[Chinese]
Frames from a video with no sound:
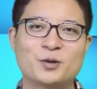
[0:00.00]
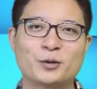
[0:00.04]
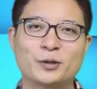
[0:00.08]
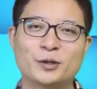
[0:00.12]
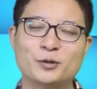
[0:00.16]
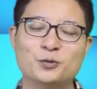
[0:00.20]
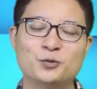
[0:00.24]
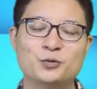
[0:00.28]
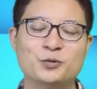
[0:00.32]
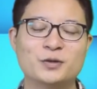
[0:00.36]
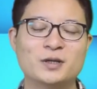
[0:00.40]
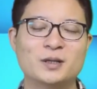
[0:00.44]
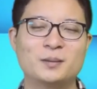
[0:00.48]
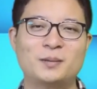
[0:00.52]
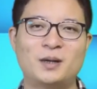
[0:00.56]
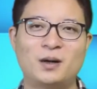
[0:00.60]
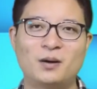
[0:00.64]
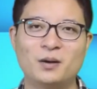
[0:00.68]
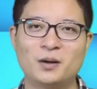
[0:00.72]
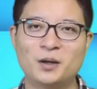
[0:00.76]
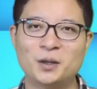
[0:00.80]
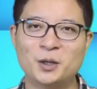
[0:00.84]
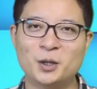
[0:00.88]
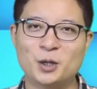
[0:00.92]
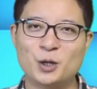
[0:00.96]
有个余额
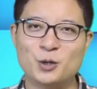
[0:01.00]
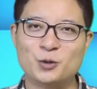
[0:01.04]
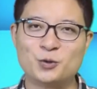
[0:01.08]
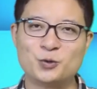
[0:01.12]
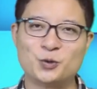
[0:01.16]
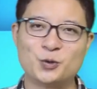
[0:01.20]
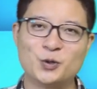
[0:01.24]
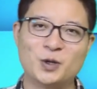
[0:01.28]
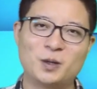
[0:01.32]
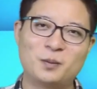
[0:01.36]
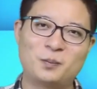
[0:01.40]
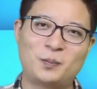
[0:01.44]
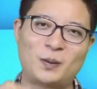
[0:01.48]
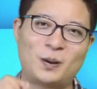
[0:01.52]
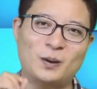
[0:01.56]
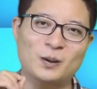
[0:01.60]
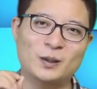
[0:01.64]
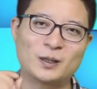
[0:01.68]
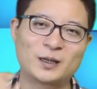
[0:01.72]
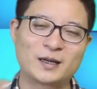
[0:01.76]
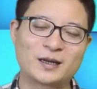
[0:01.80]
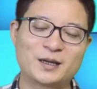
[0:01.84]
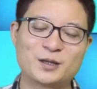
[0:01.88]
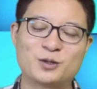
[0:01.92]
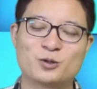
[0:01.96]
宝，余额宝
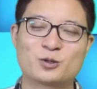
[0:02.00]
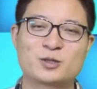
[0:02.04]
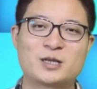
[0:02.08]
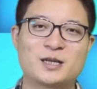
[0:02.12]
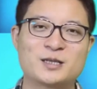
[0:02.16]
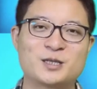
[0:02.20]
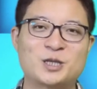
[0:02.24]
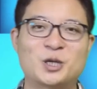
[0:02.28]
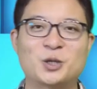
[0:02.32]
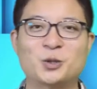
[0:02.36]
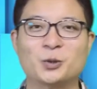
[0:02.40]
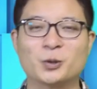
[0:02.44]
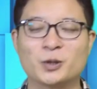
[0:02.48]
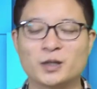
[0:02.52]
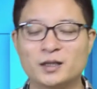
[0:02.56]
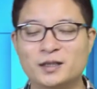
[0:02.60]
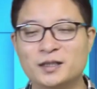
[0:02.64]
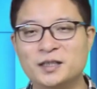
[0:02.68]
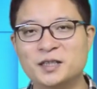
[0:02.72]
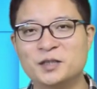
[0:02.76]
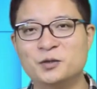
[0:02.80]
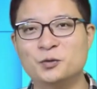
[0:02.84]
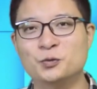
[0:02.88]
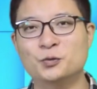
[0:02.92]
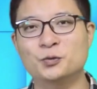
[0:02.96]
的那个右上角有个
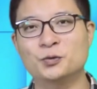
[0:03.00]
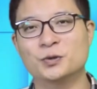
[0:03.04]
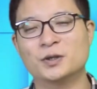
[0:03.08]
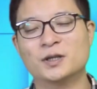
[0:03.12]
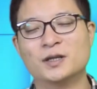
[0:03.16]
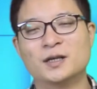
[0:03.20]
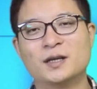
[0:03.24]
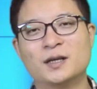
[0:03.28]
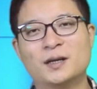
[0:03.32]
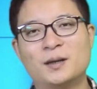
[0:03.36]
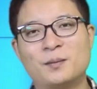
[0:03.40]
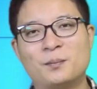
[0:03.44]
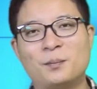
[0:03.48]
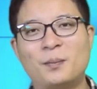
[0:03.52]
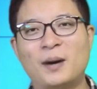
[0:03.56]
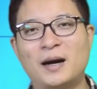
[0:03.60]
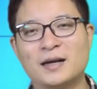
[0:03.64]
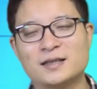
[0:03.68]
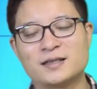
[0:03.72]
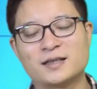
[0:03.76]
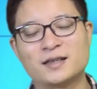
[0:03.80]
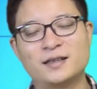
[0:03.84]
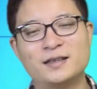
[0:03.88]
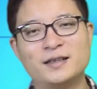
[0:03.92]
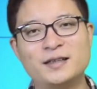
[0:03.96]
利率，把
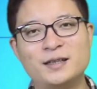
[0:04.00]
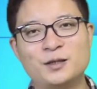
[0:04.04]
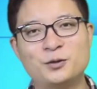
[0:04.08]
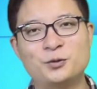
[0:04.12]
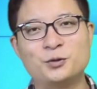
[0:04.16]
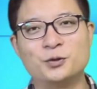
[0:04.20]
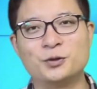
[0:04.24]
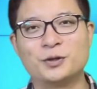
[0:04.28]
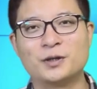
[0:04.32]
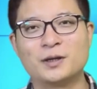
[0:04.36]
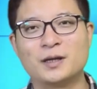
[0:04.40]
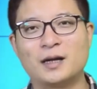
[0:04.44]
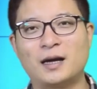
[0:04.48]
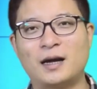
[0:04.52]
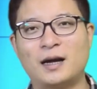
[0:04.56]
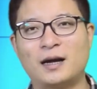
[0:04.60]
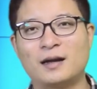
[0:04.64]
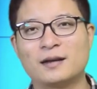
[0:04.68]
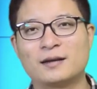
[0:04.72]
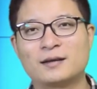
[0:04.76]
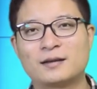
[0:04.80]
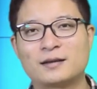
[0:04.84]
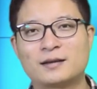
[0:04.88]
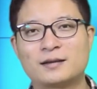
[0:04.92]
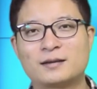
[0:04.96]
这个利率
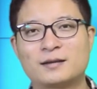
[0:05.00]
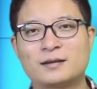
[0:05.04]
啊。